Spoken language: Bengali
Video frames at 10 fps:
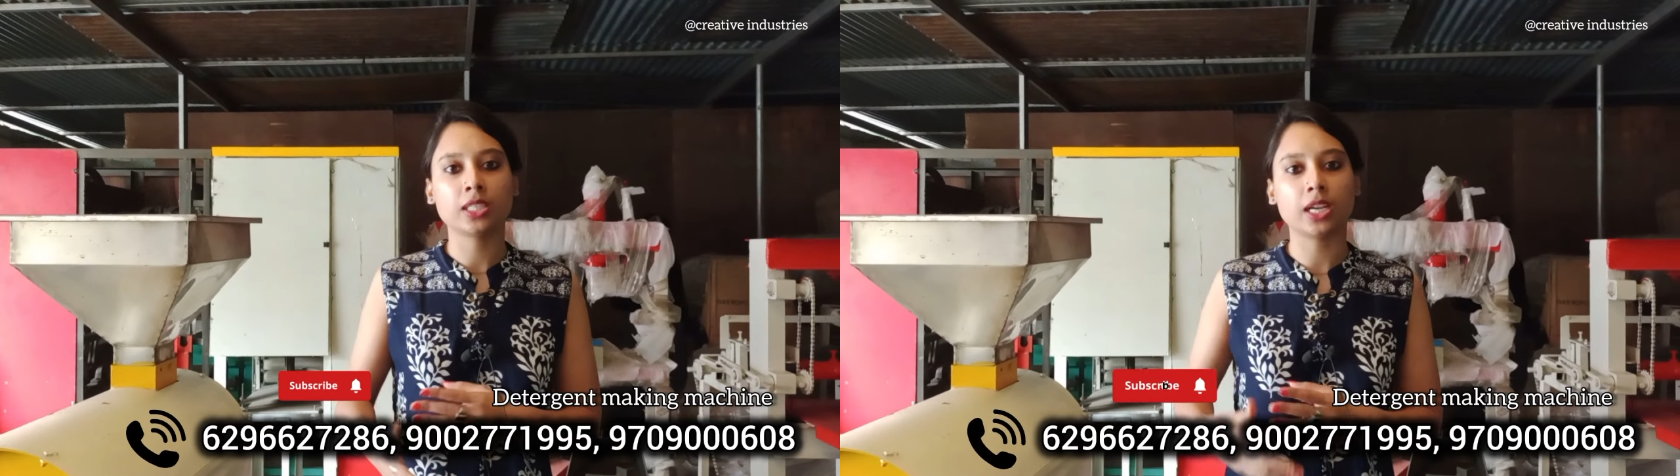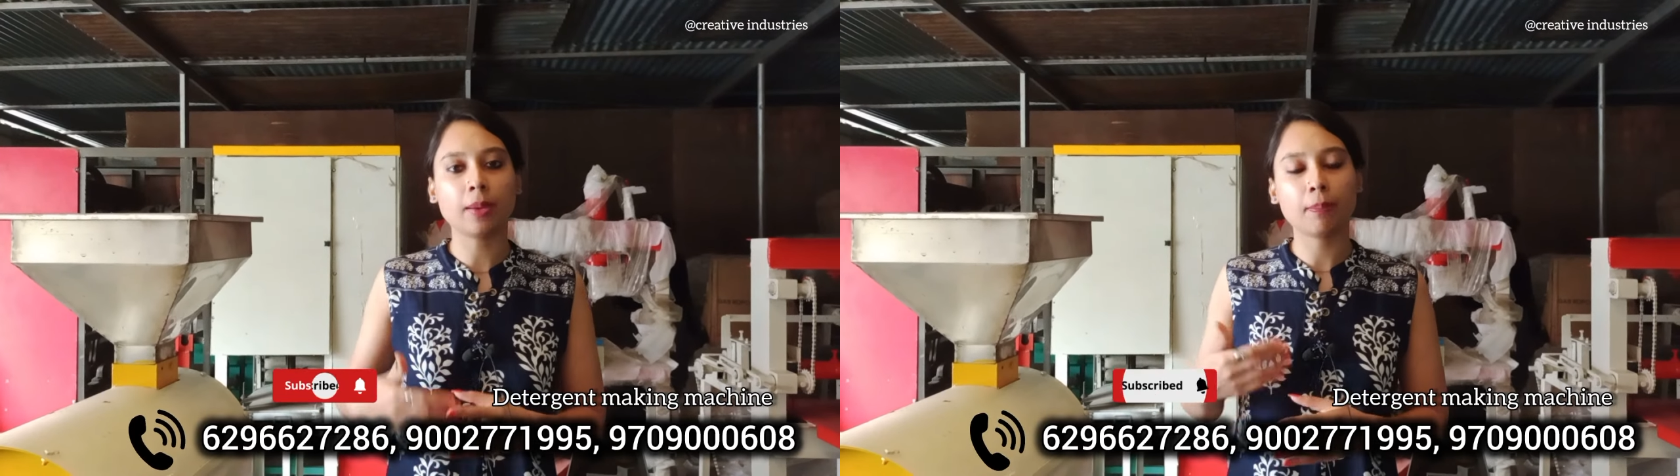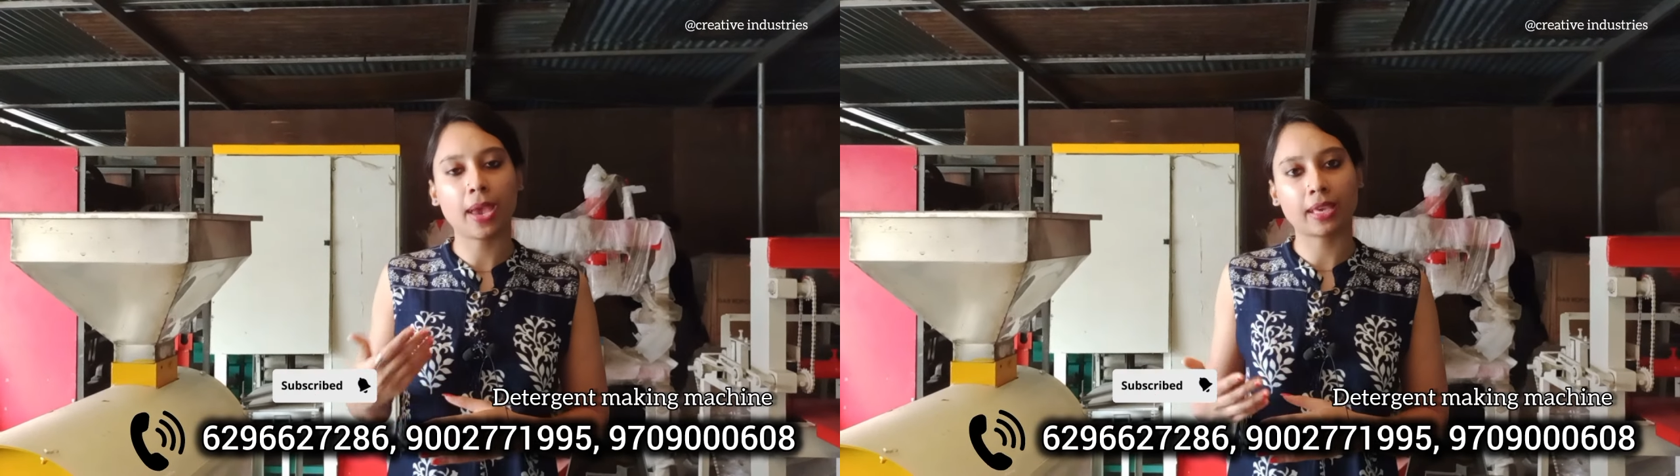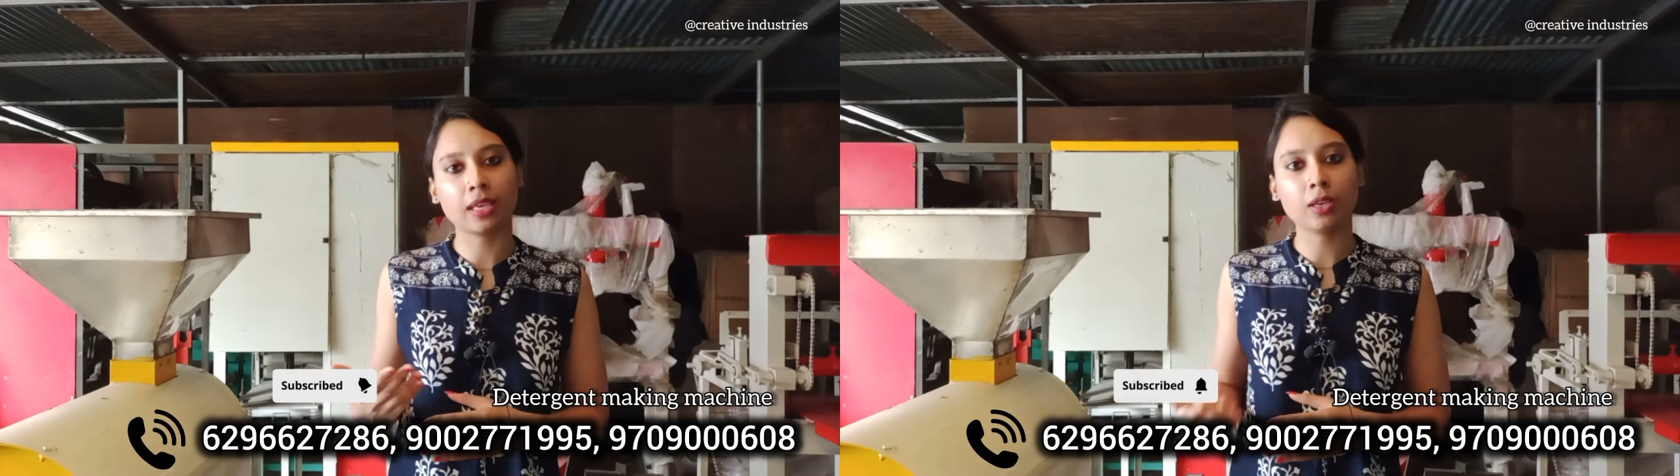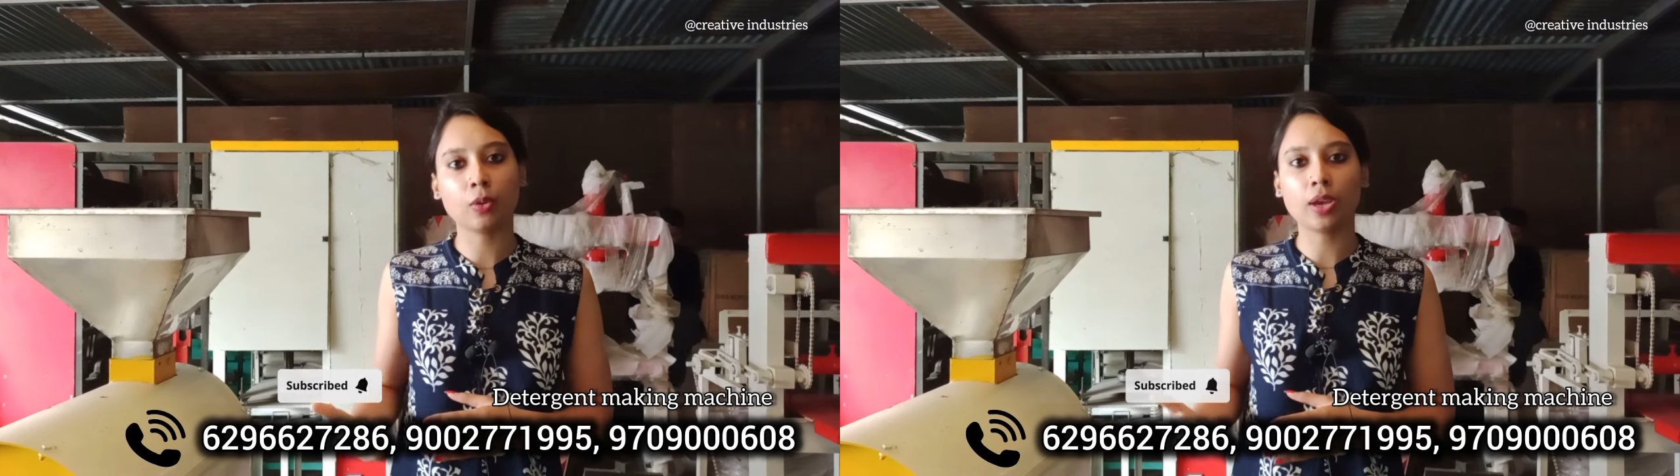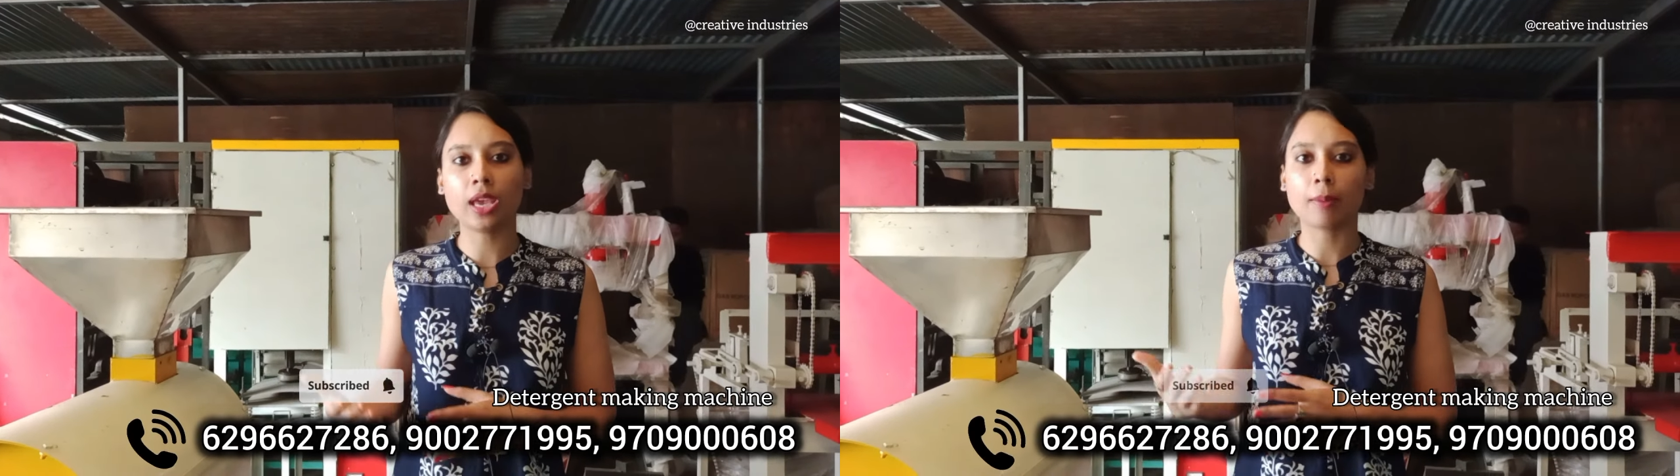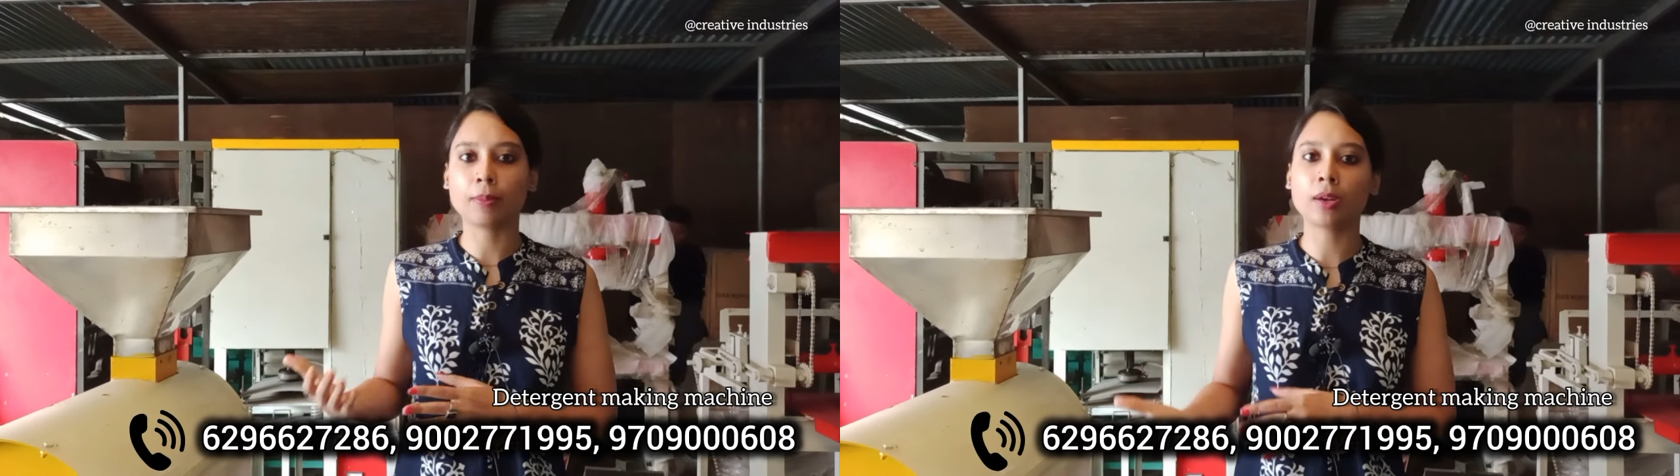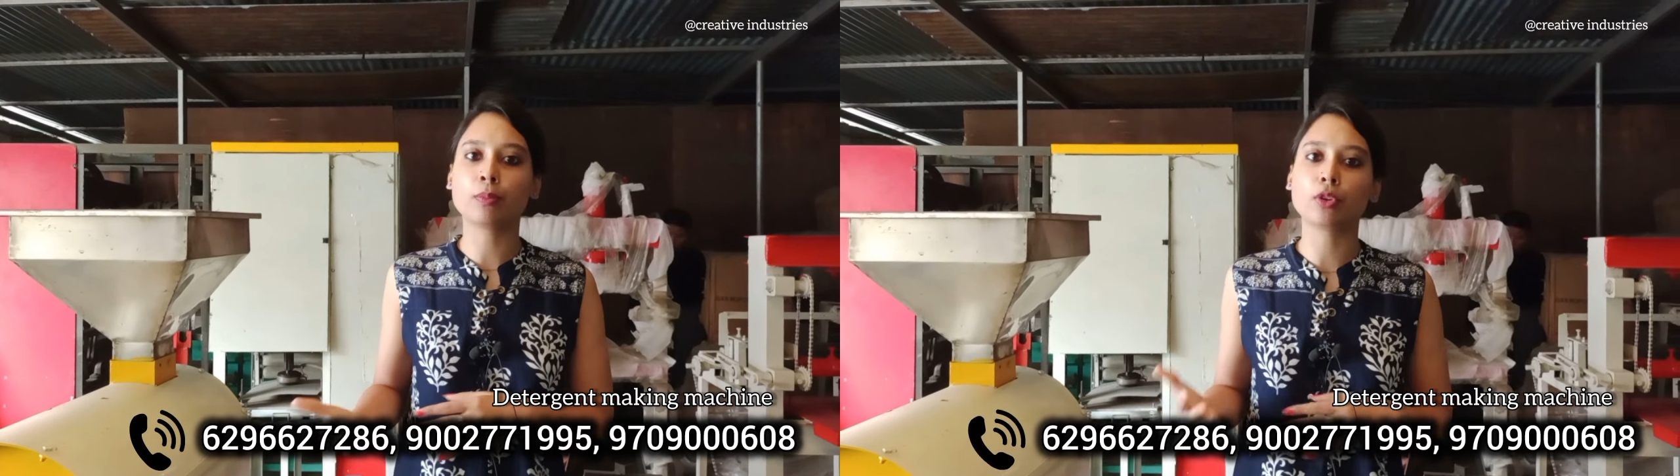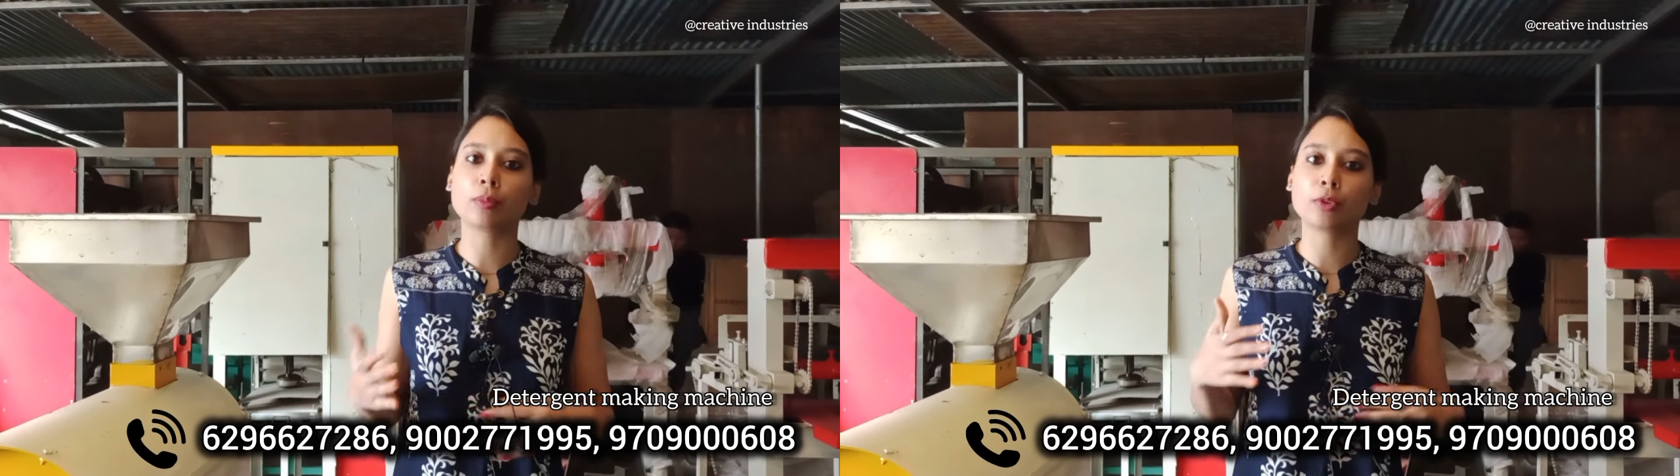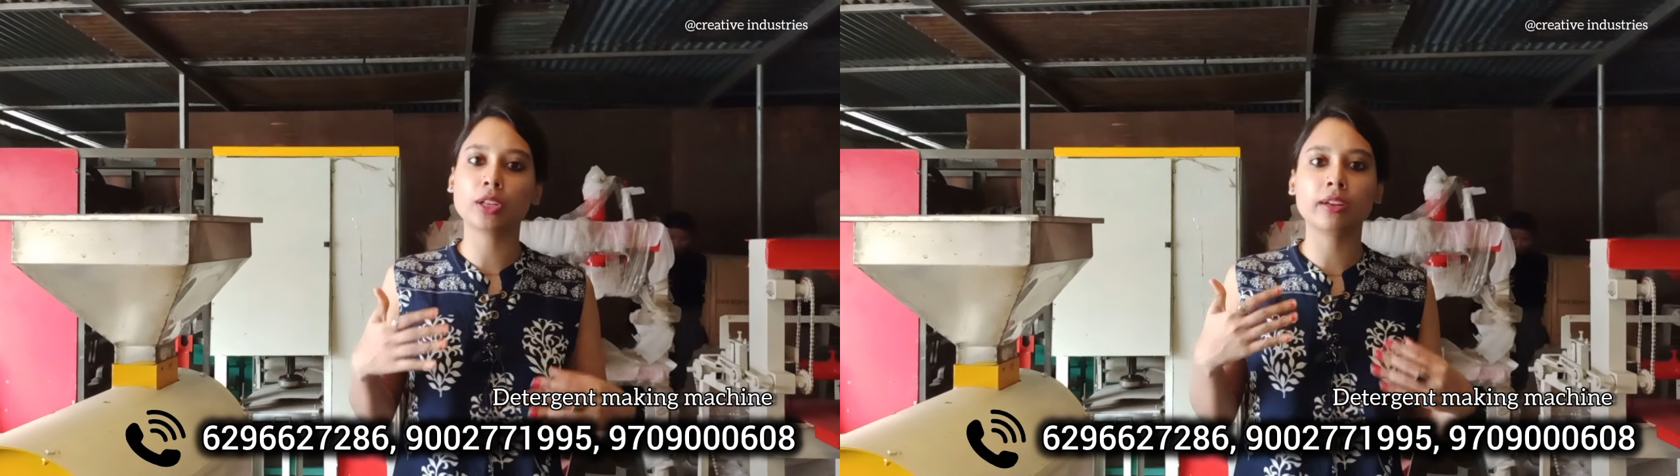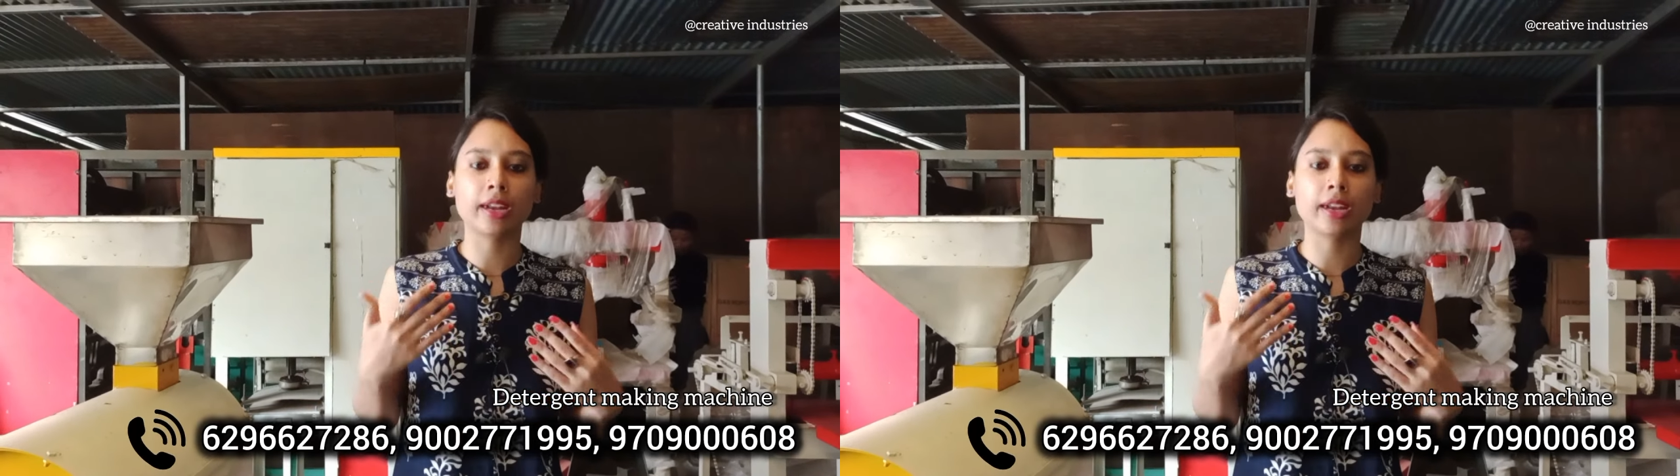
সেটা প্যাকিং হয়ে আপনার পুরোপুরি